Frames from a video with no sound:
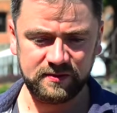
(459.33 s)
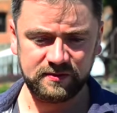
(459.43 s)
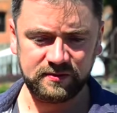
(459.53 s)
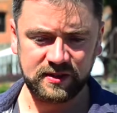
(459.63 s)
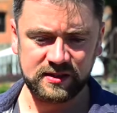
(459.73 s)

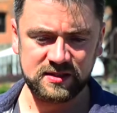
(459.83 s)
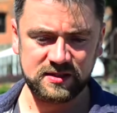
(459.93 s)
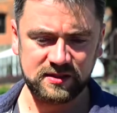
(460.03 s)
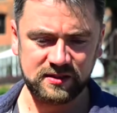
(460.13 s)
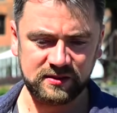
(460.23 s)

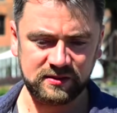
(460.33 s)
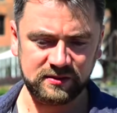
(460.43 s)
więc y,